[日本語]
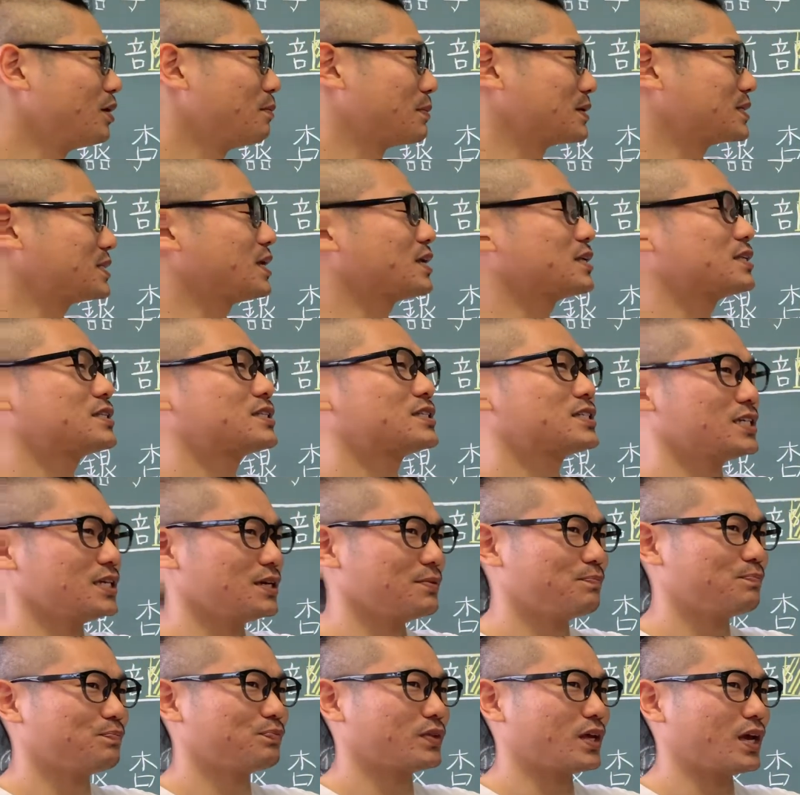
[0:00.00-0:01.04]
まあ、接
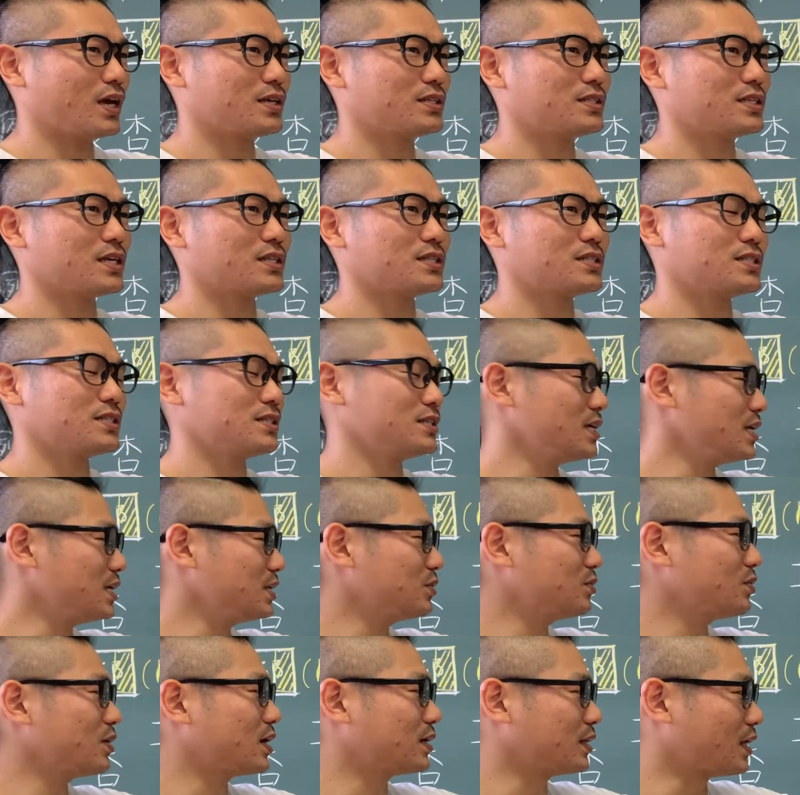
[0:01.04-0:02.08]
近、えー、接
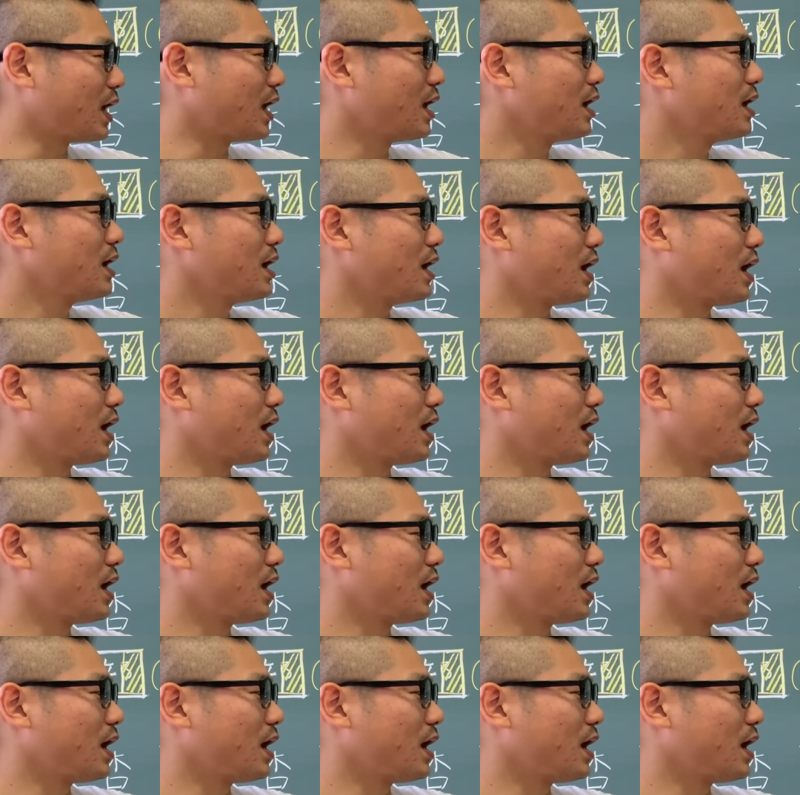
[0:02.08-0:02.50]
印とかね、